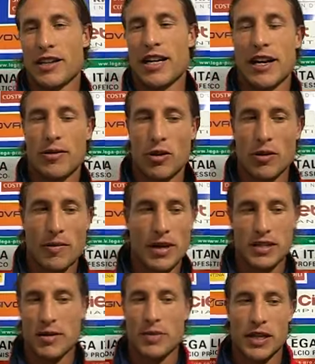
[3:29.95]
dai, come
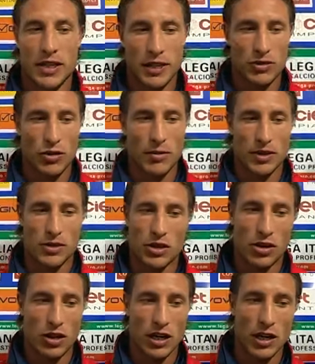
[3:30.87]
ben sapete, insomma,
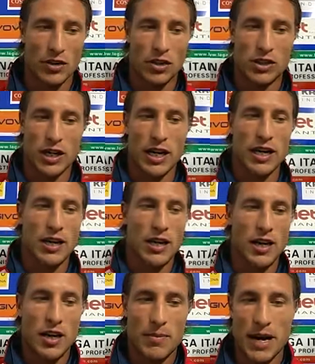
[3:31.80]
sono la nostra
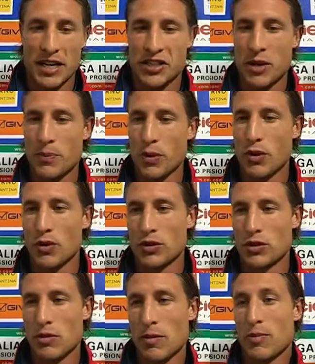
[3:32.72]
marcia in più. Insomma.